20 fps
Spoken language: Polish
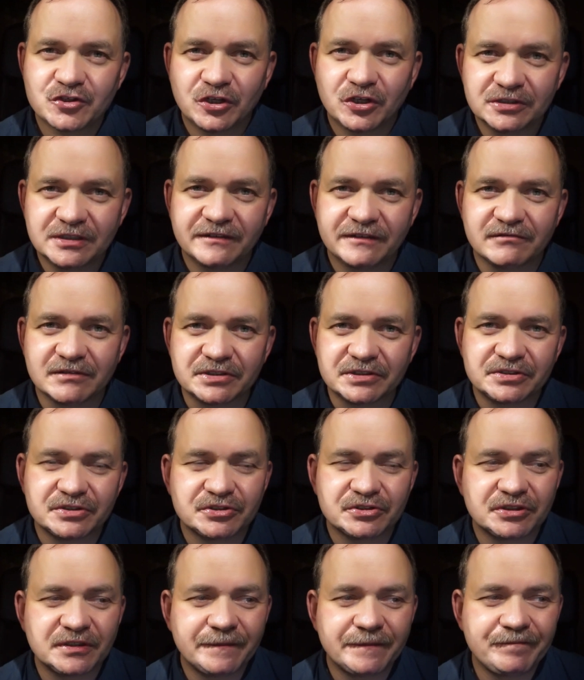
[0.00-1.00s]
szkoda
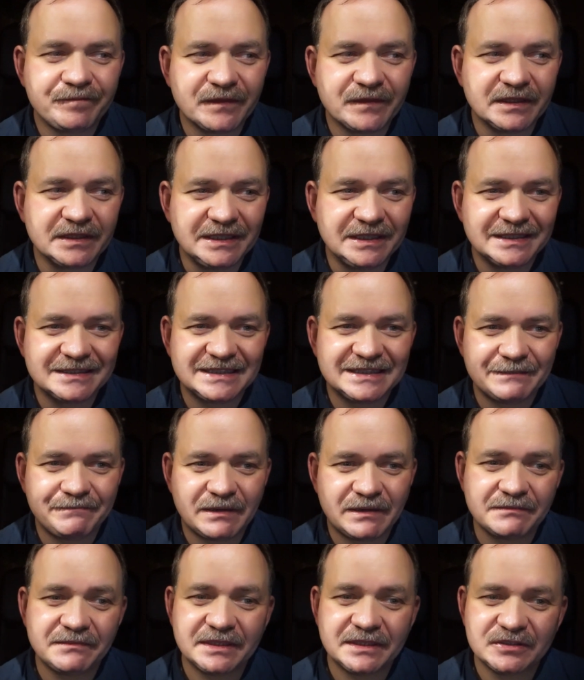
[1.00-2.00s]
właśnie, że nie
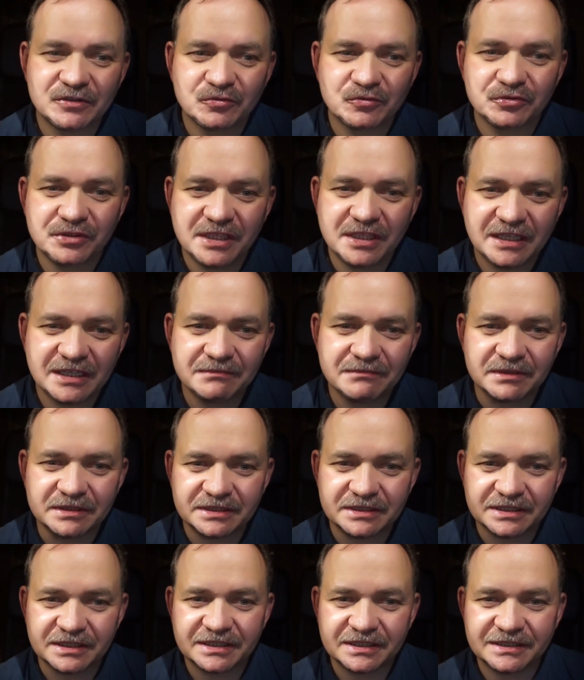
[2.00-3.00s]

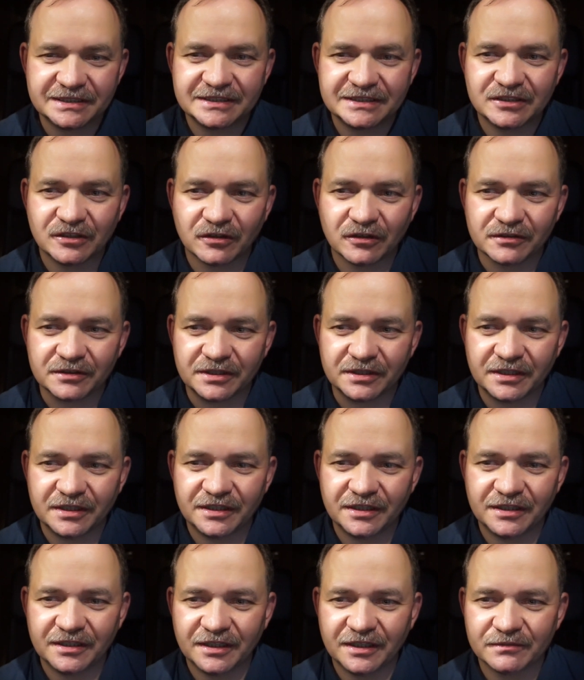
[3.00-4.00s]
zapamiętujemy tych historii,
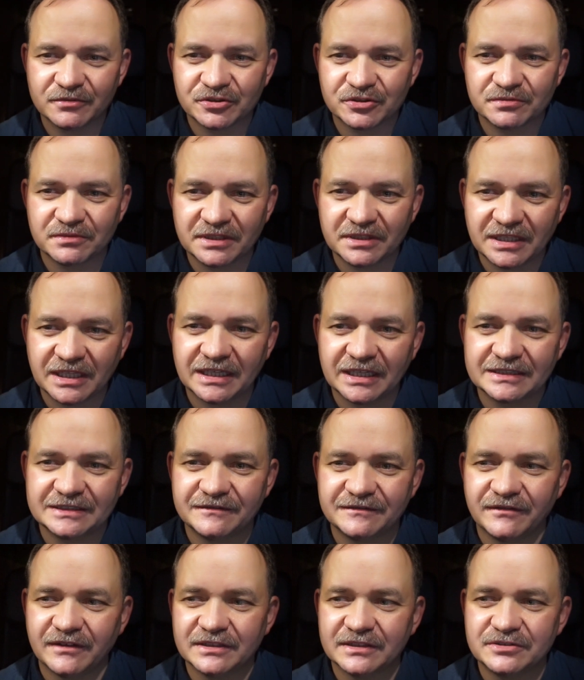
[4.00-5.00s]
nie możemy
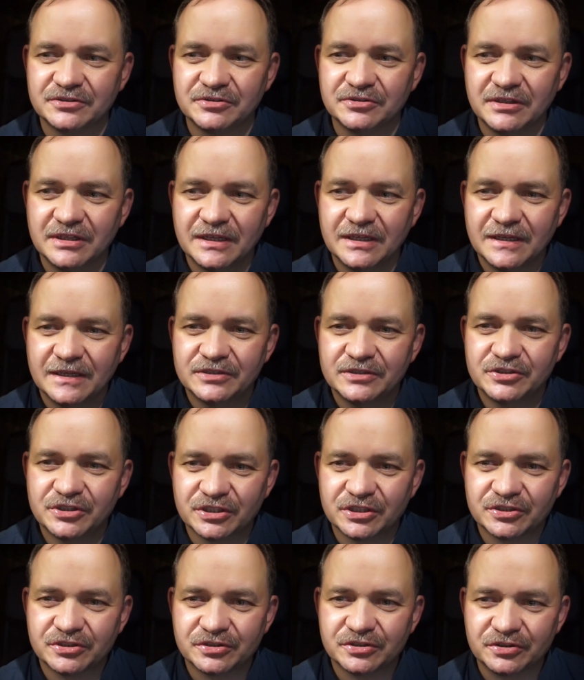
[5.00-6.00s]
nazwać,
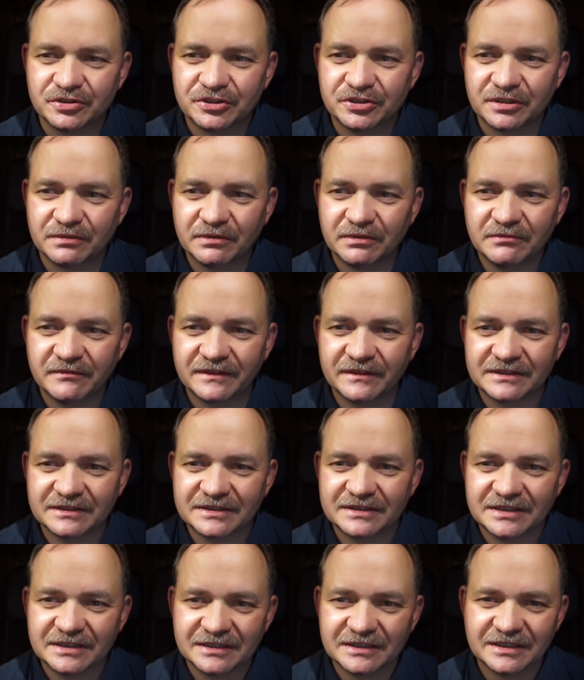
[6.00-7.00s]
cieszyć się, bo mówię,
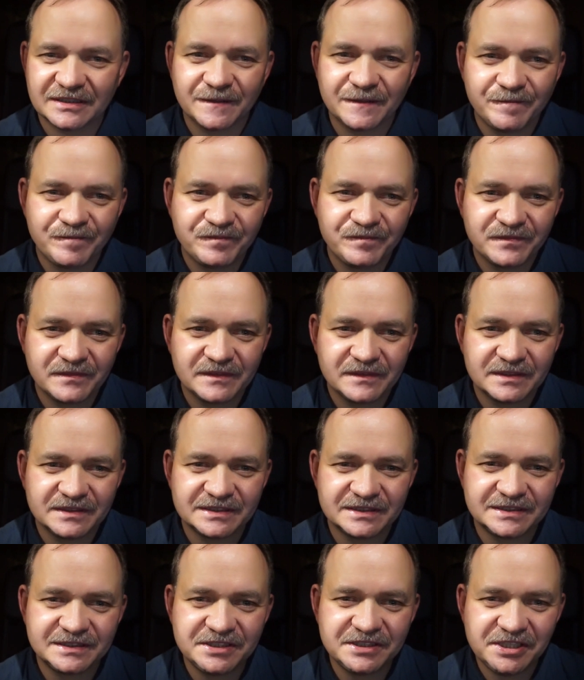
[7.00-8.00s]
no z tych
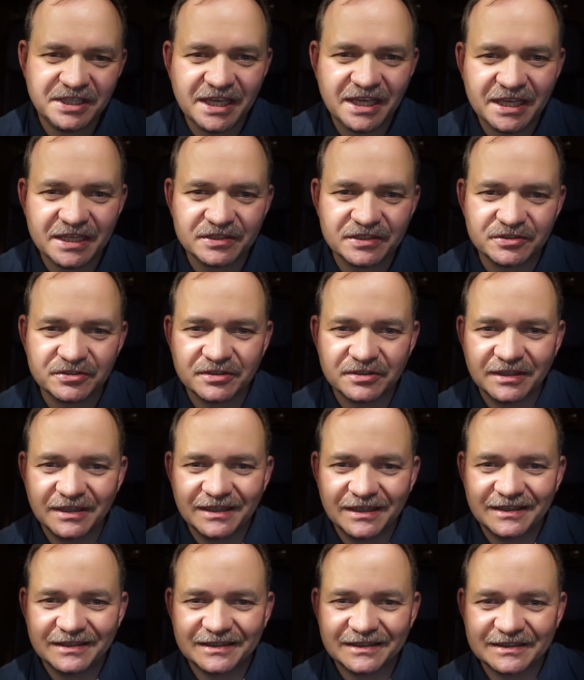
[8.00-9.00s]
zdjęć
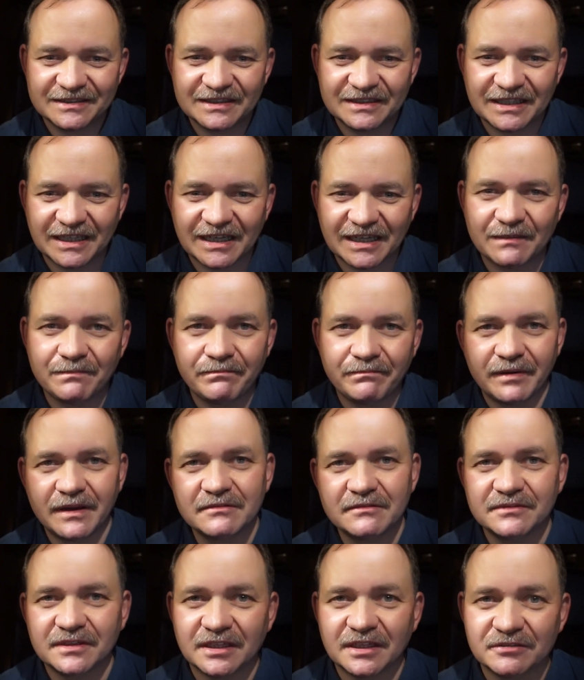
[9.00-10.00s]
jest taka
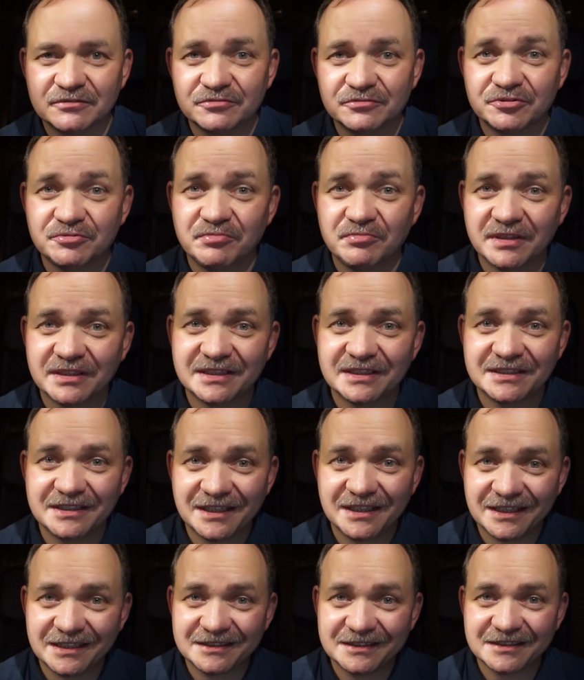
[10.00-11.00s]
pełna
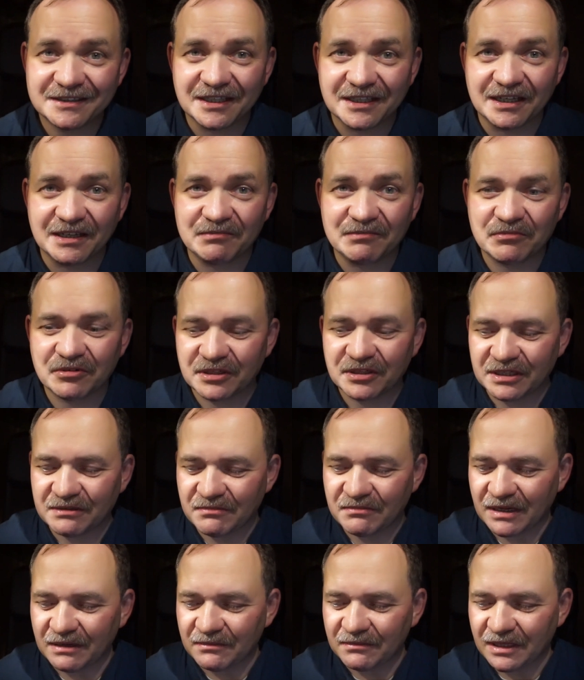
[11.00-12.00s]
uśmiechnięta
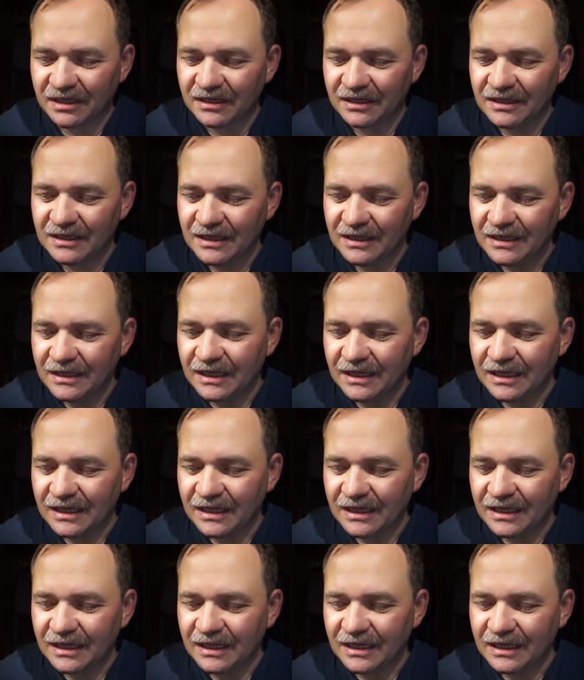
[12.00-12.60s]
moja mama,